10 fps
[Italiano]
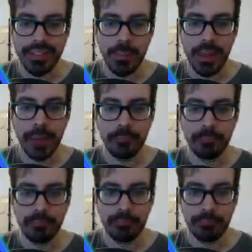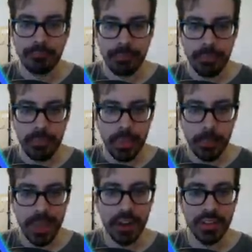mia
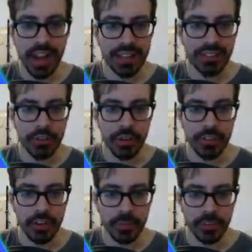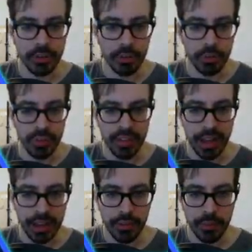Pieno di redstone, non è vero, ma ha fatto solo due
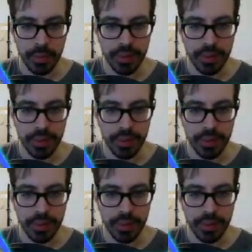stacche, non so perché